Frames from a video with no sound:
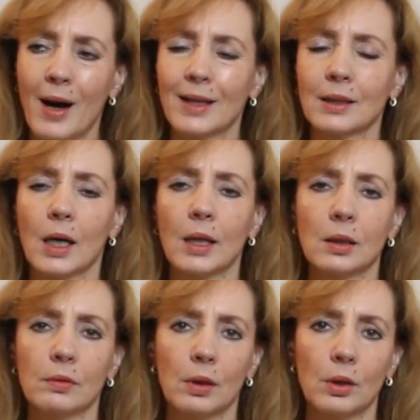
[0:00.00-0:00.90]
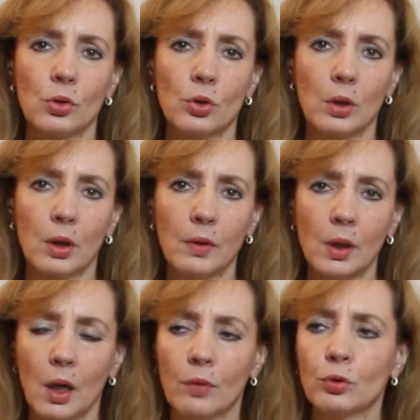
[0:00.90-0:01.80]
откатывает
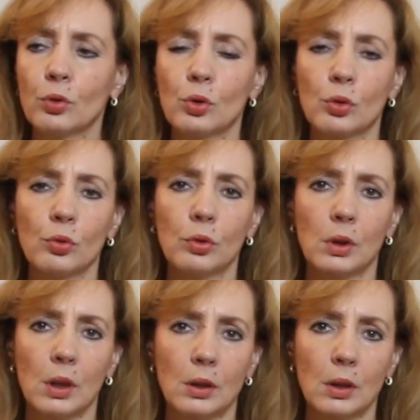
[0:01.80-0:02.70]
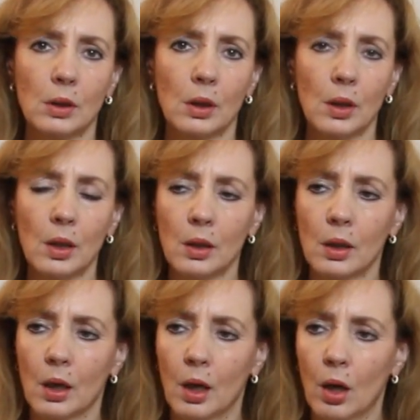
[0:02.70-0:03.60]
человека в то исходное состояние